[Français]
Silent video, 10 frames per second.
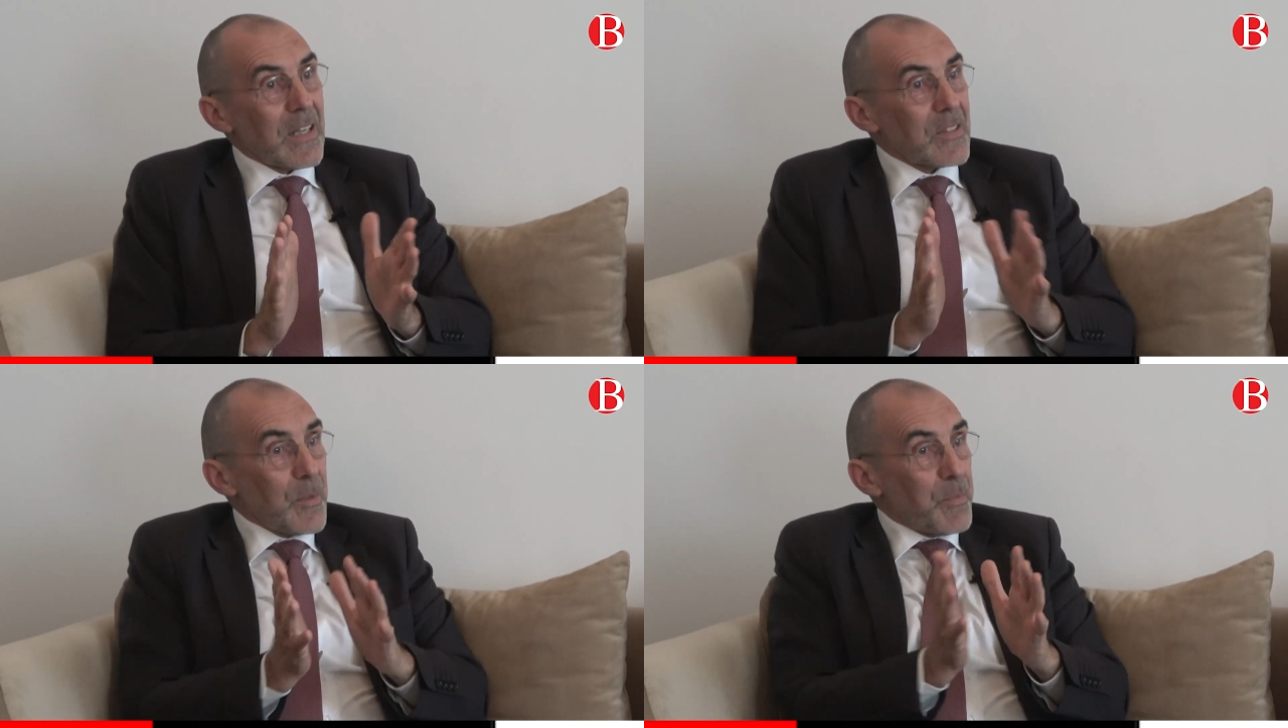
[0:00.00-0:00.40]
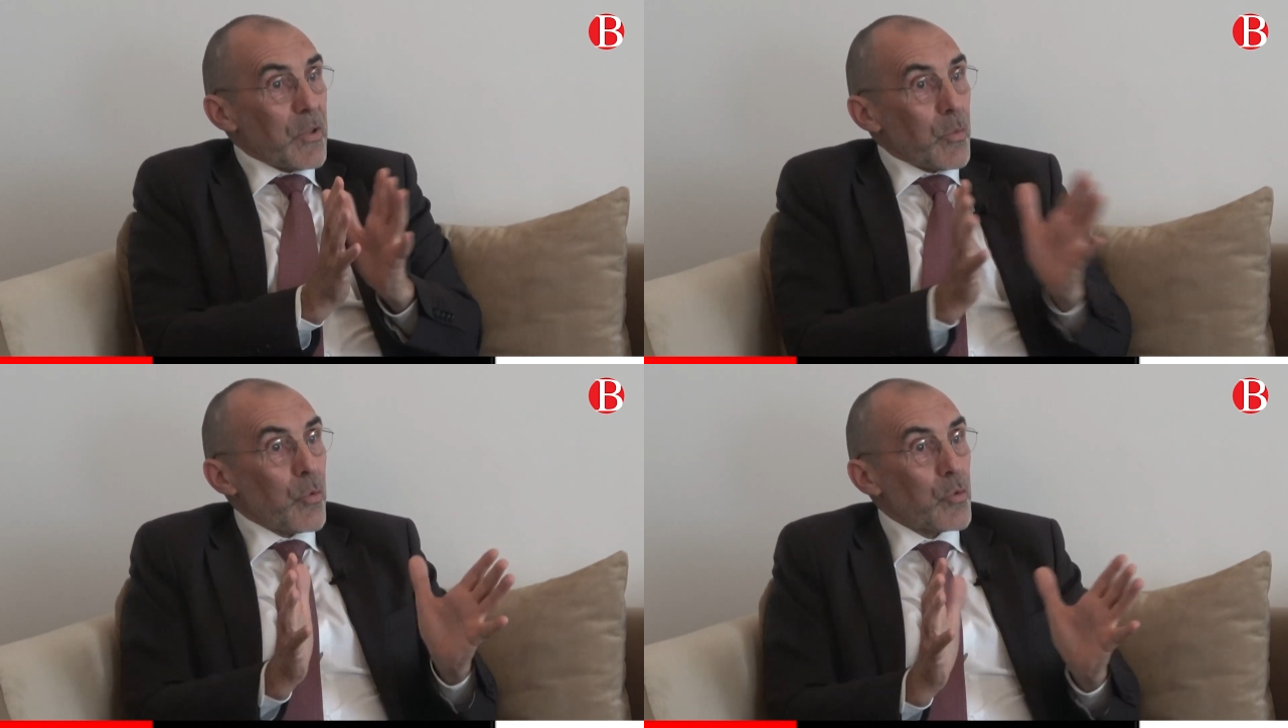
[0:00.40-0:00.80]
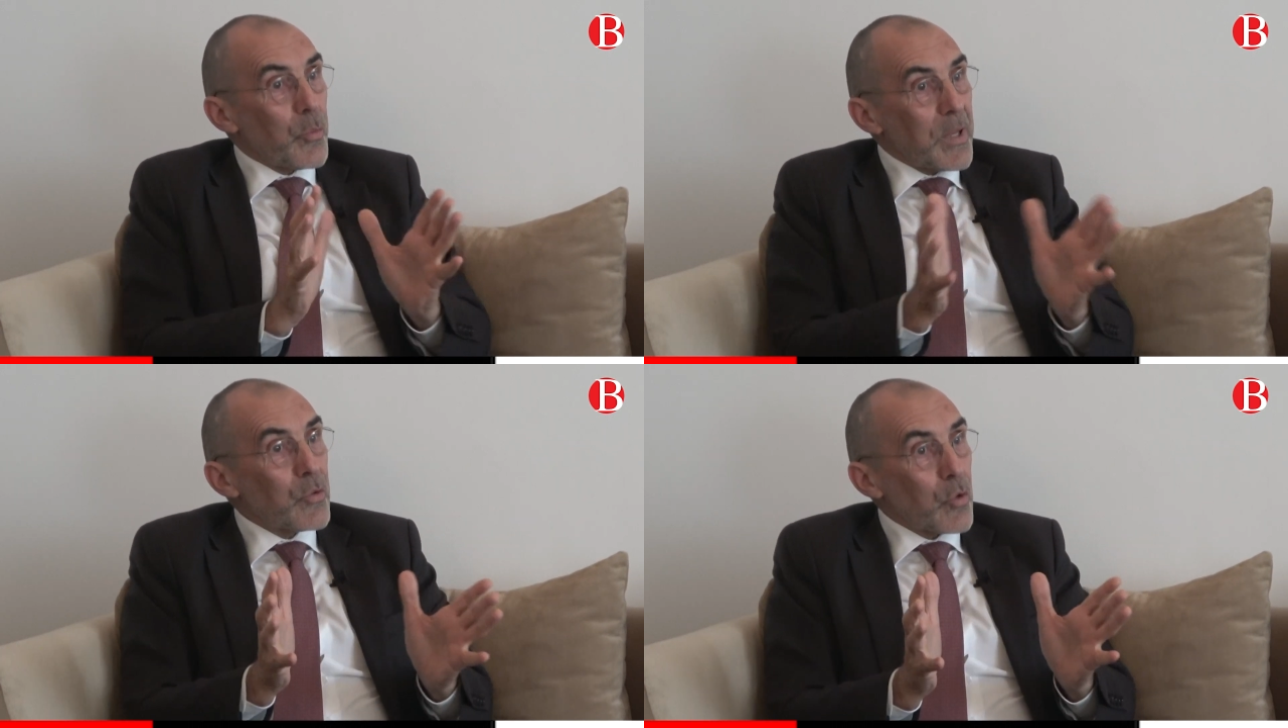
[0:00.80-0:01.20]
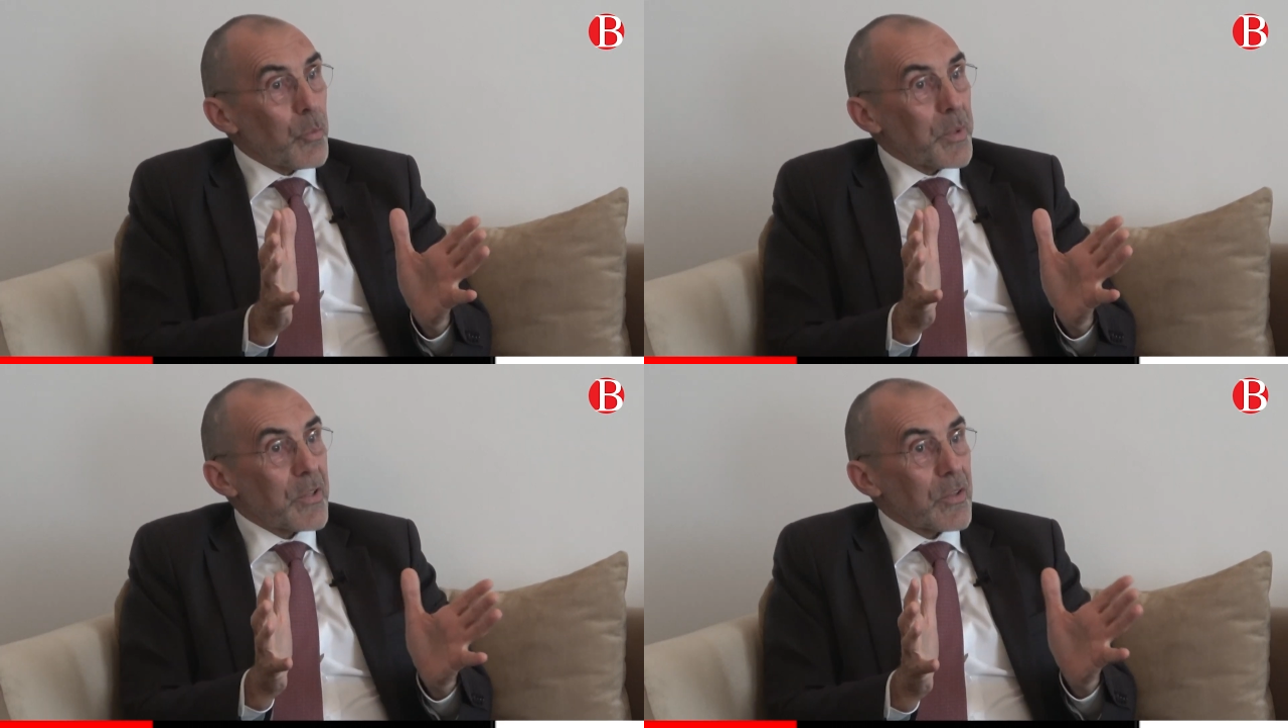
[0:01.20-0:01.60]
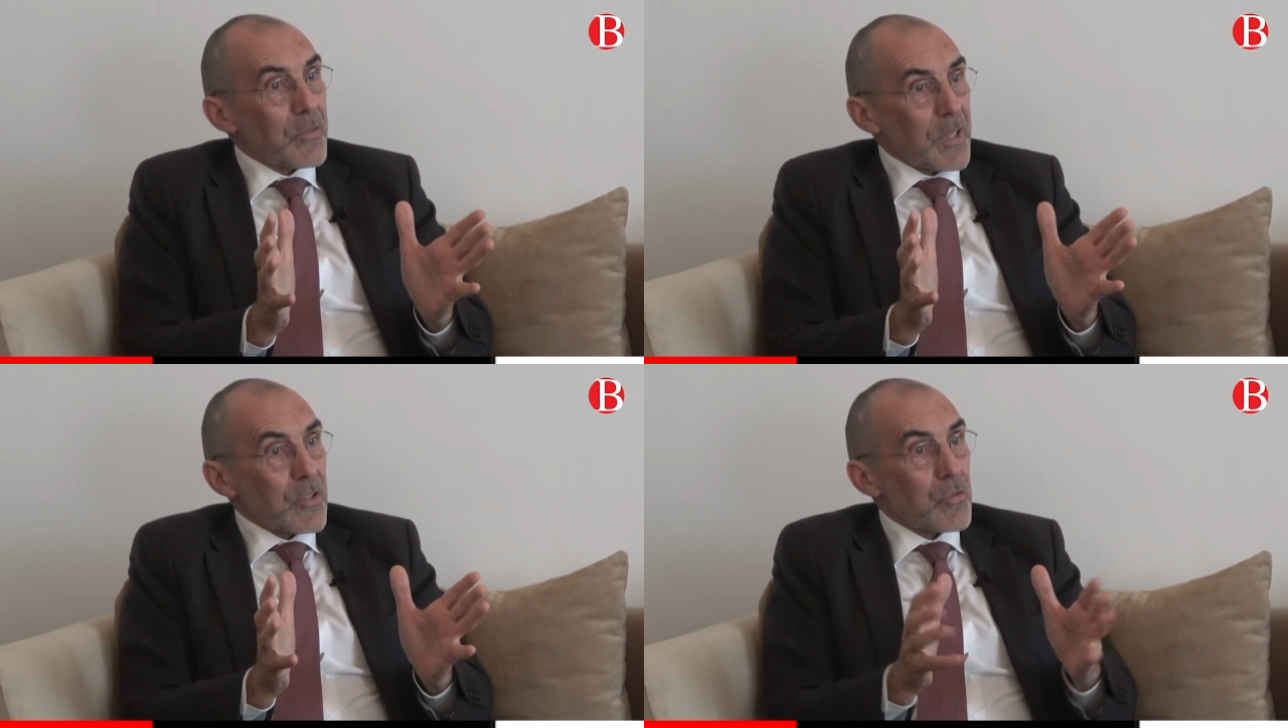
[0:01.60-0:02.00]
C'est pas dans mon domaine de compétence, vous
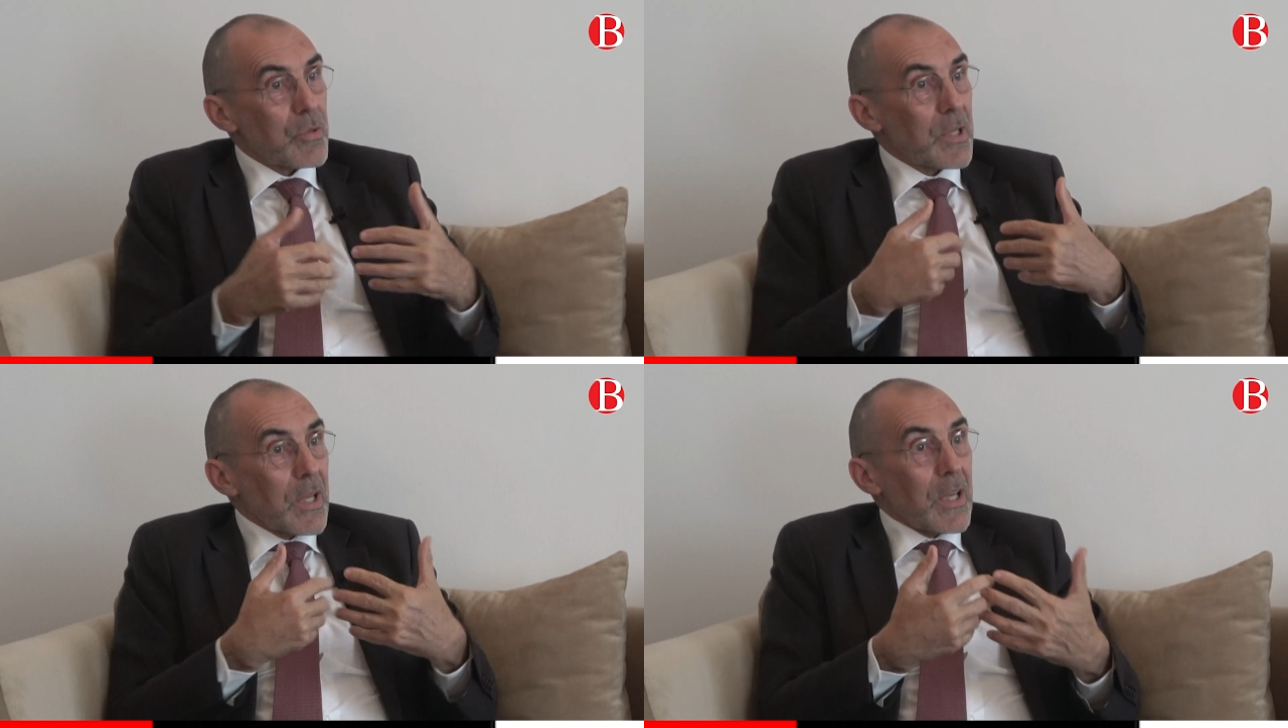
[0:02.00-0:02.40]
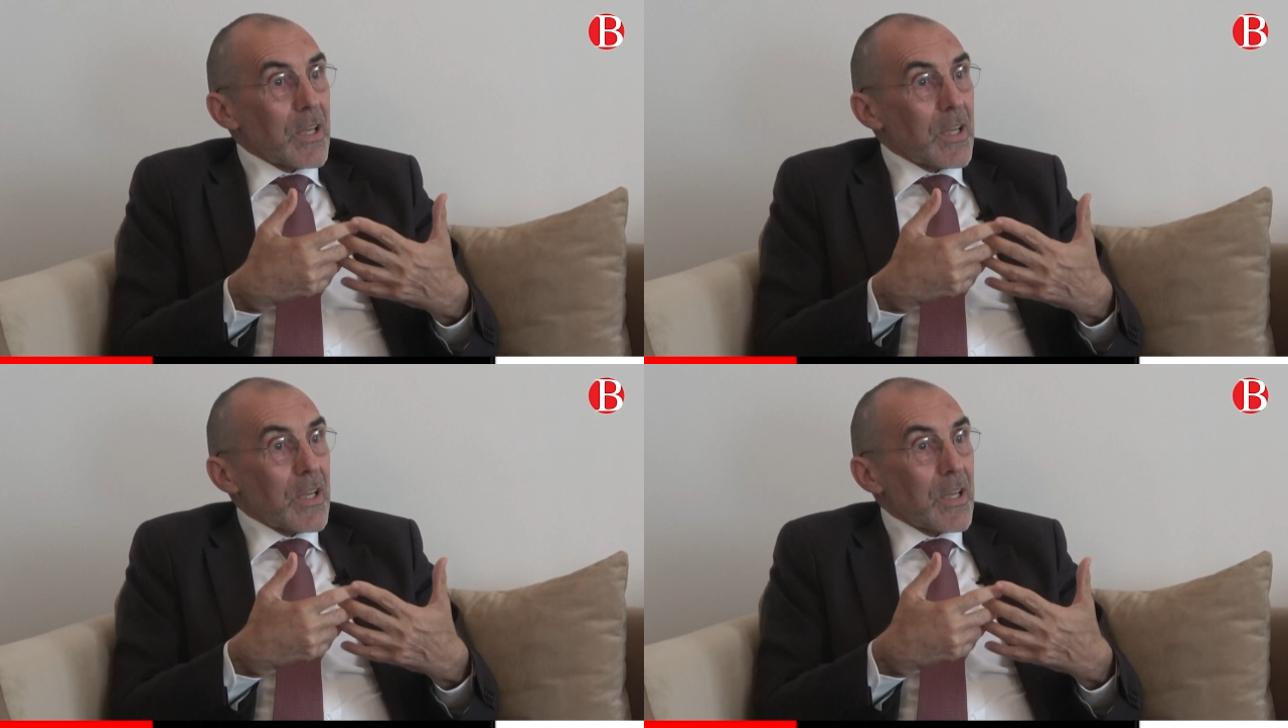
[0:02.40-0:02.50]
voyez, je suis,